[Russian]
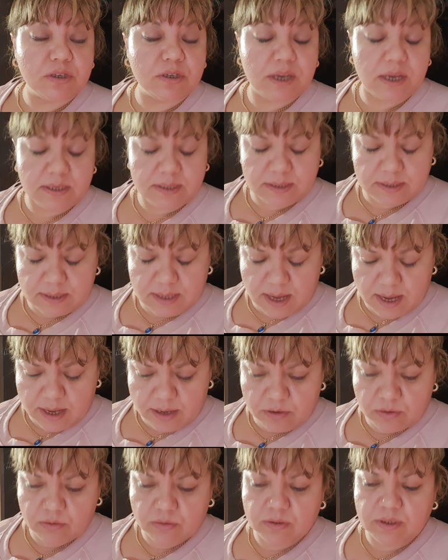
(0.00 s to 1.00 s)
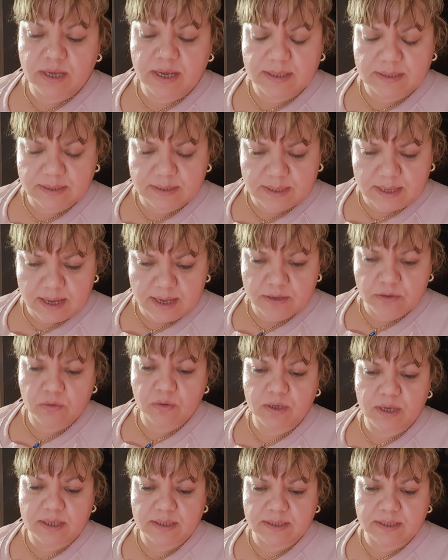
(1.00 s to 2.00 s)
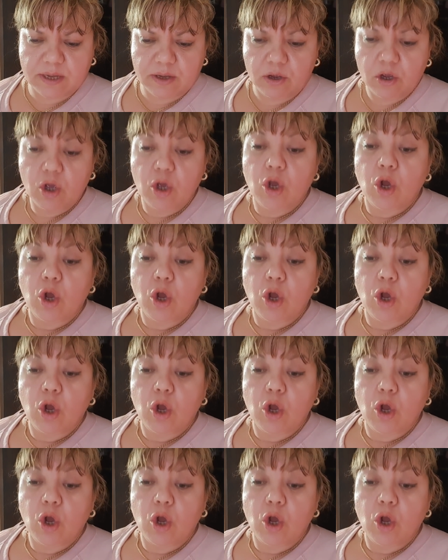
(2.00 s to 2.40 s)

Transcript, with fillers: Я знаю, я знаю, я знаю.